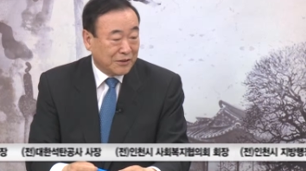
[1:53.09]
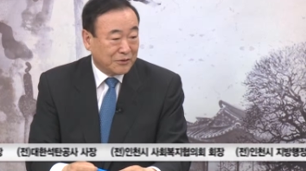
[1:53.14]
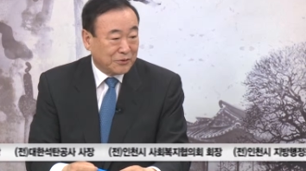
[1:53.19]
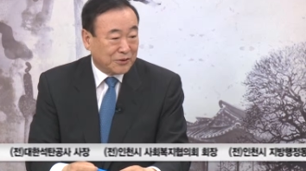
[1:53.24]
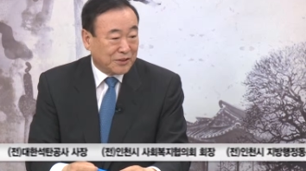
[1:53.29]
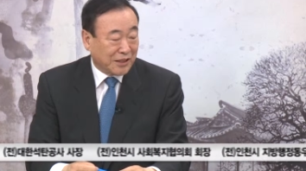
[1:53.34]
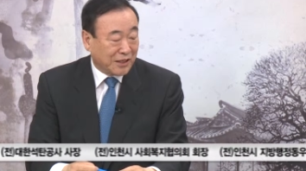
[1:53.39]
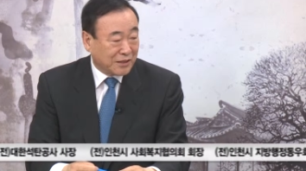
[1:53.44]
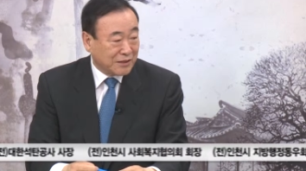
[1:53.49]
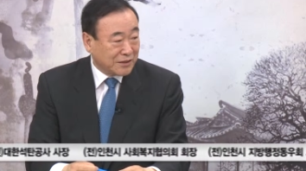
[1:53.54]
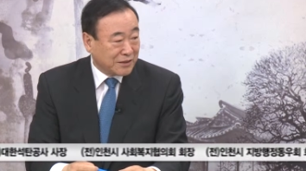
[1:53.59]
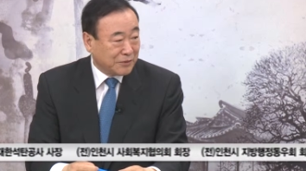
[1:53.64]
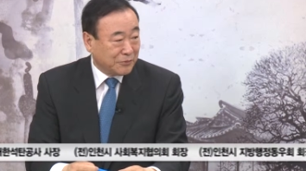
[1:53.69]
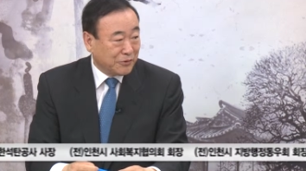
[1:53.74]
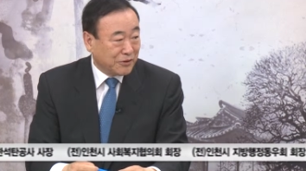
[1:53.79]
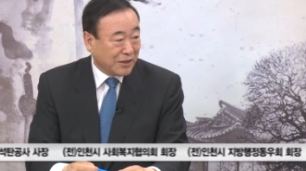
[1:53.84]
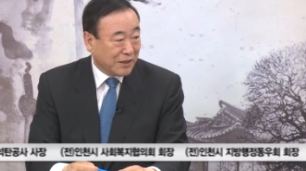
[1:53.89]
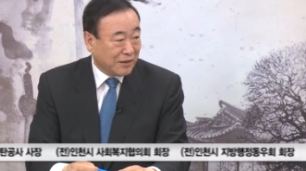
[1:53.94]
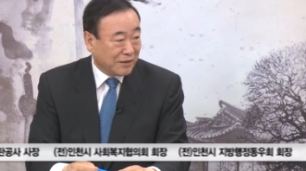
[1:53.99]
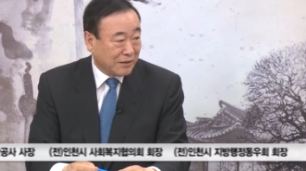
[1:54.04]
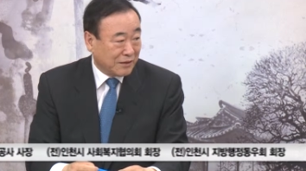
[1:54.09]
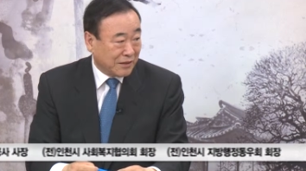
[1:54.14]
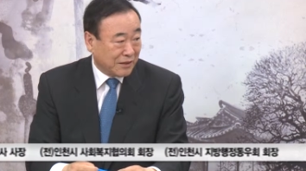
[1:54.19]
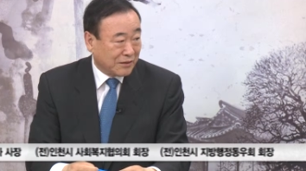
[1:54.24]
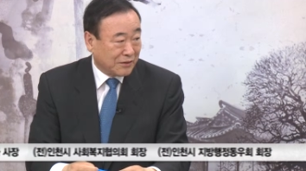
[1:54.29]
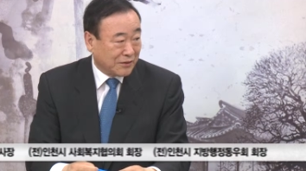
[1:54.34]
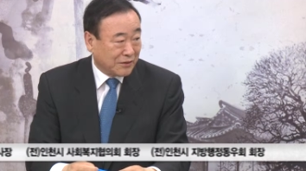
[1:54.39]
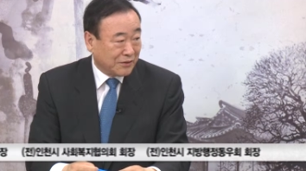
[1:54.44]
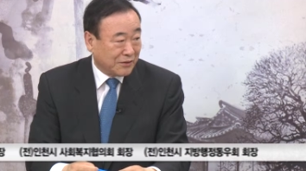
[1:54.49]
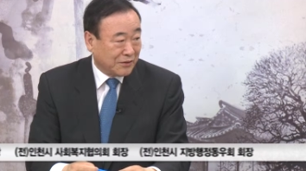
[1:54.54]
또 자긍심을
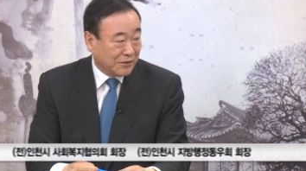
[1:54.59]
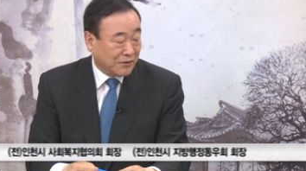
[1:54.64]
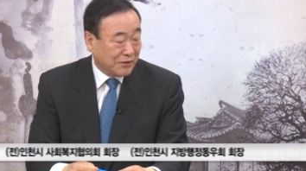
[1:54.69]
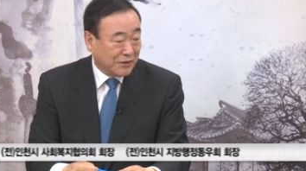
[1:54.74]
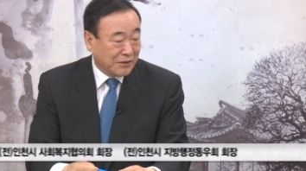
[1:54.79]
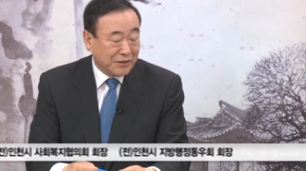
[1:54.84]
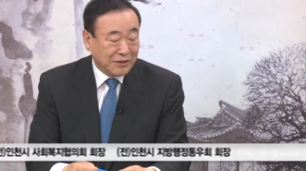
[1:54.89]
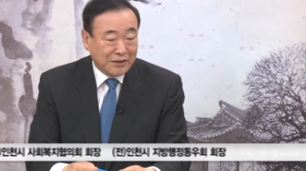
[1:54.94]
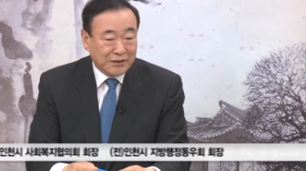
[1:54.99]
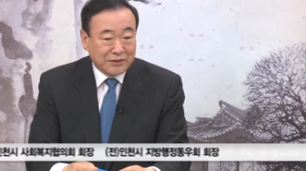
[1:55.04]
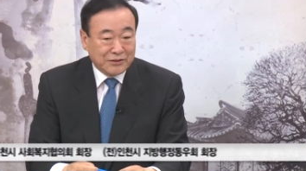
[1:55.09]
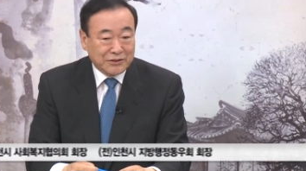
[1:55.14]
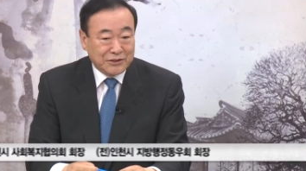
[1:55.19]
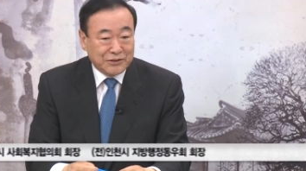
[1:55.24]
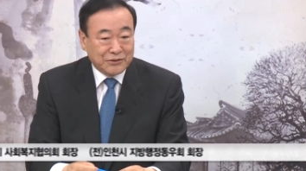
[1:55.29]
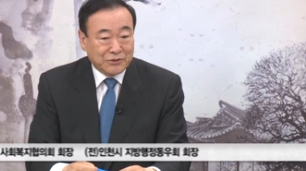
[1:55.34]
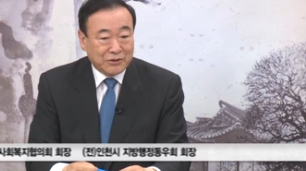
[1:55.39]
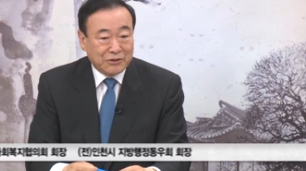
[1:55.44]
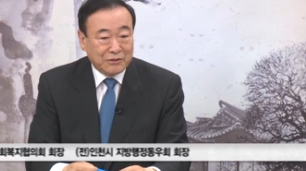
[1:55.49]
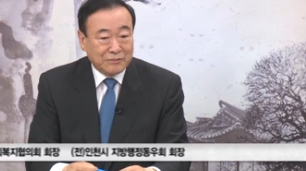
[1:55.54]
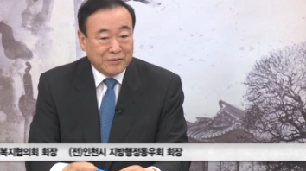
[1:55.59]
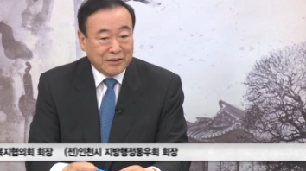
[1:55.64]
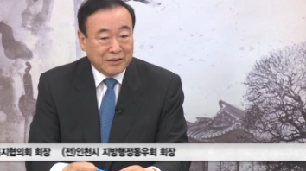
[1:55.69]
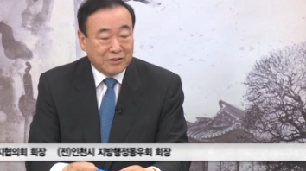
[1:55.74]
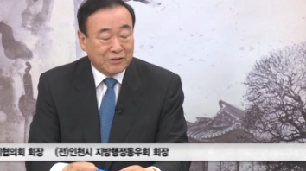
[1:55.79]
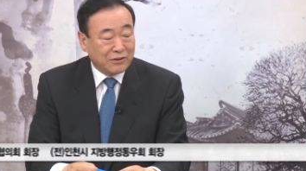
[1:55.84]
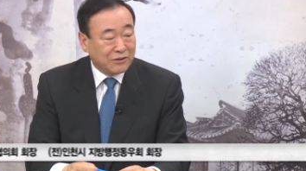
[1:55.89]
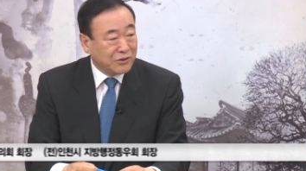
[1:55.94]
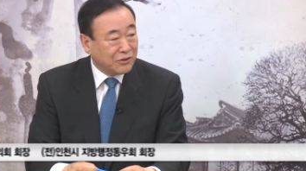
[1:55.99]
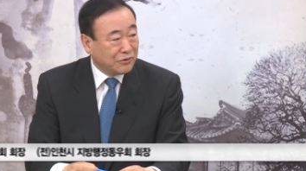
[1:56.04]
갖는다는 것 이것이 또 얼마나
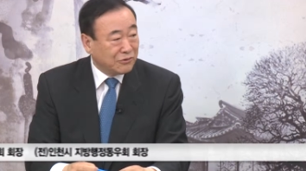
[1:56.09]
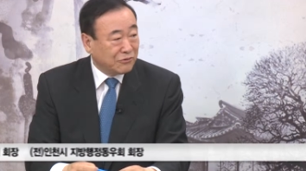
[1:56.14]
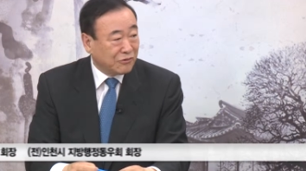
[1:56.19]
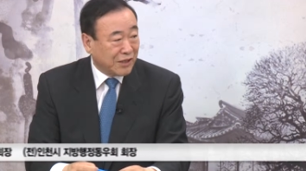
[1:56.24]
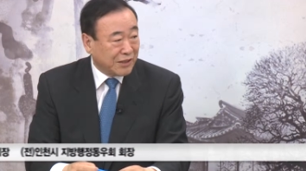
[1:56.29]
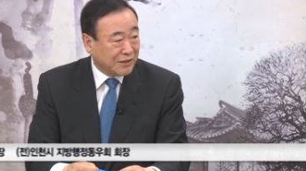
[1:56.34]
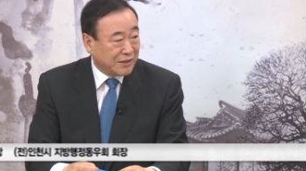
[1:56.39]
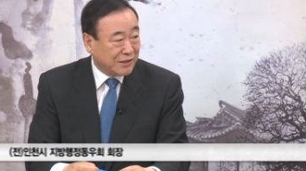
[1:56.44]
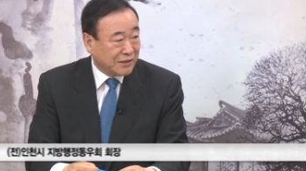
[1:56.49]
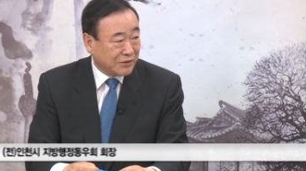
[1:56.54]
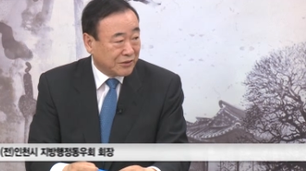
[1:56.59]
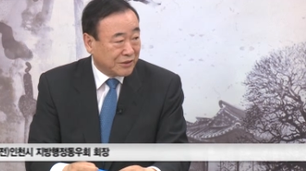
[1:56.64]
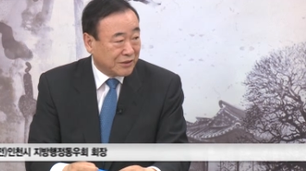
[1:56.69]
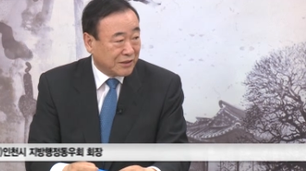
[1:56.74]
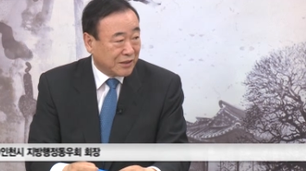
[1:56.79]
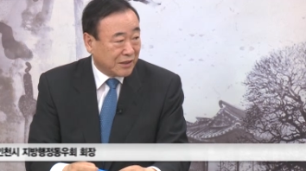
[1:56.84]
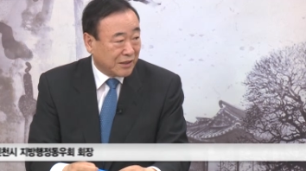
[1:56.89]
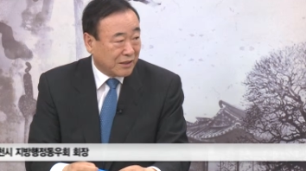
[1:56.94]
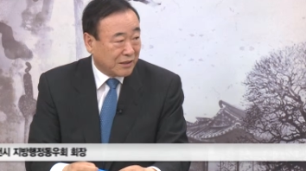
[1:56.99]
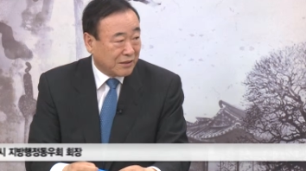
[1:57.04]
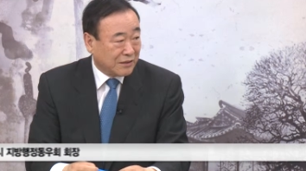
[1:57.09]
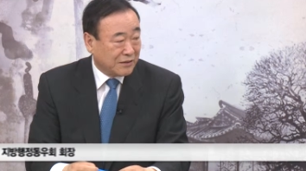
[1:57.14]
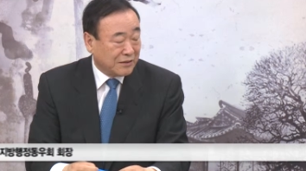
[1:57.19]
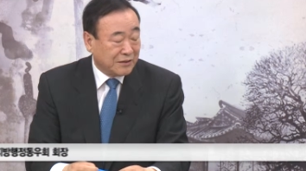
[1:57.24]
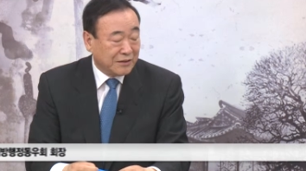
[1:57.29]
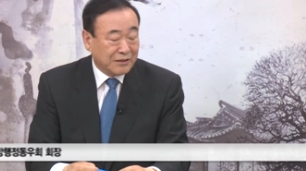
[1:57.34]
어려운 과제인 것인가